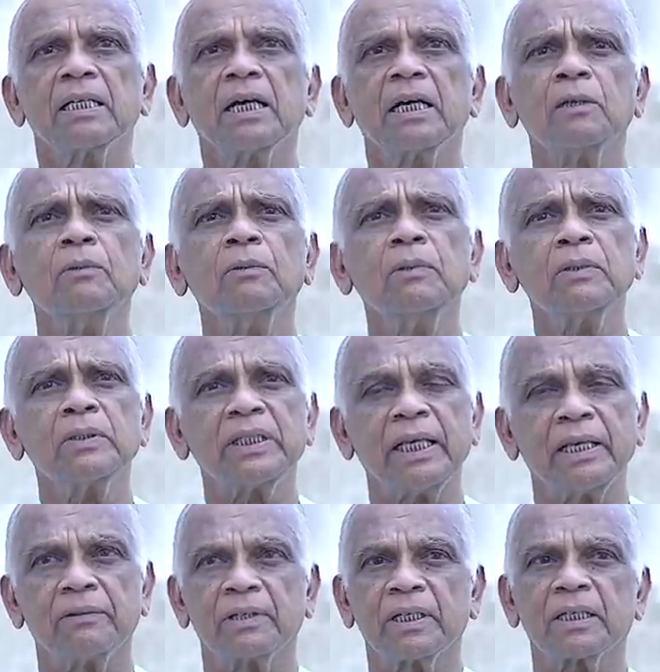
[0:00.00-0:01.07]
கருவூர்
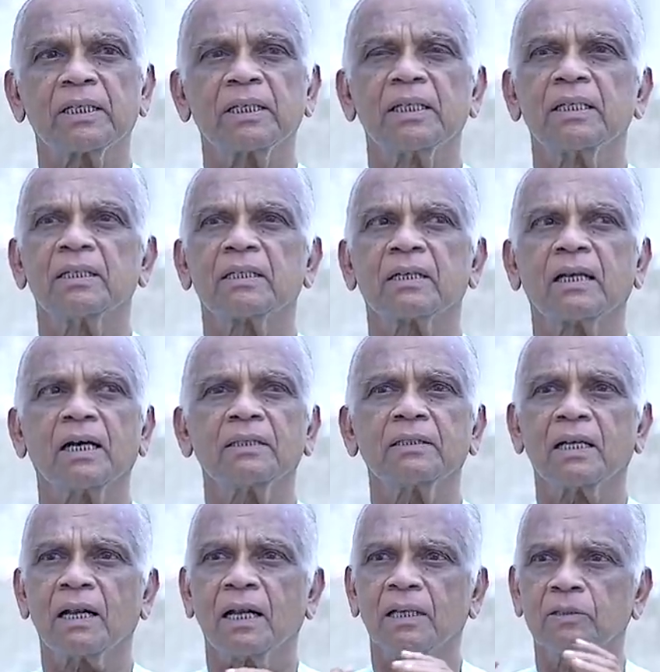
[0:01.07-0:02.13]
தேவர்
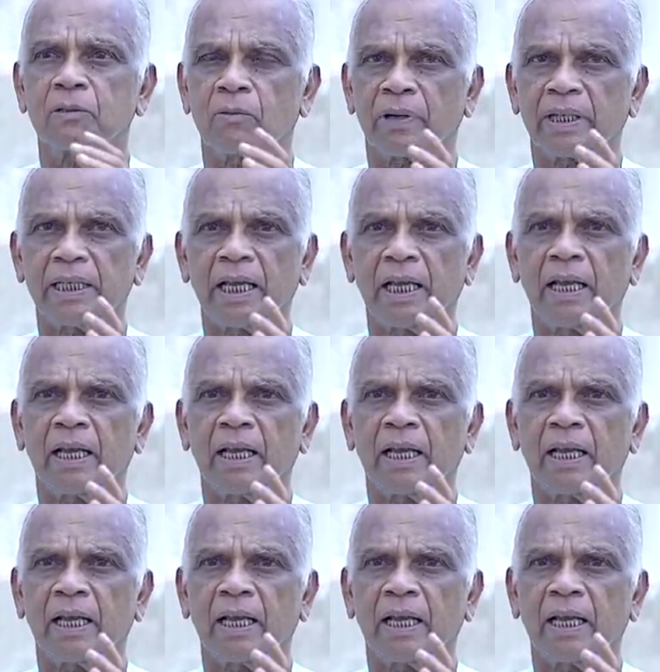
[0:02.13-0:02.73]
ராஜராஜனுடைய